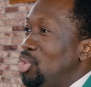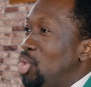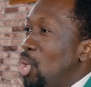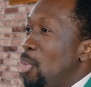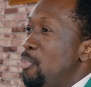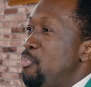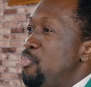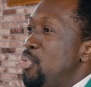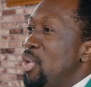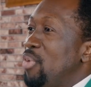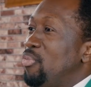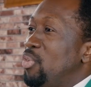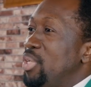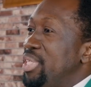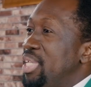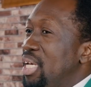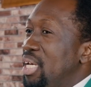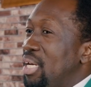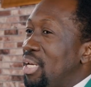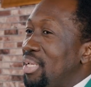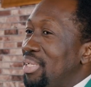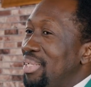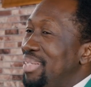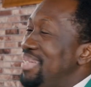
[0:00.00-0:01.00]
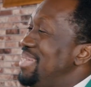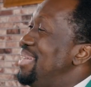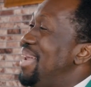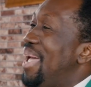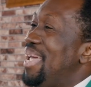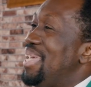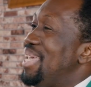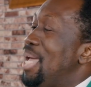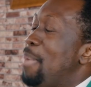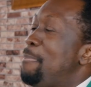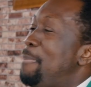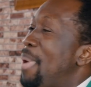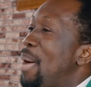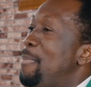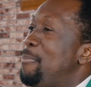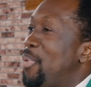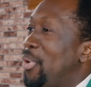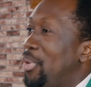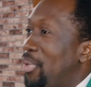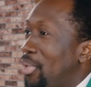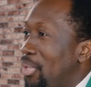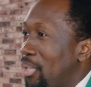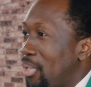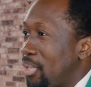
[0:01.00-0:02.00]
je puis vous dire, n'ayez pas
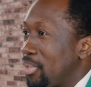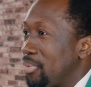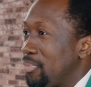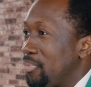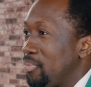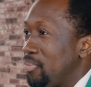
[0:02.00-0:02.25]
peur.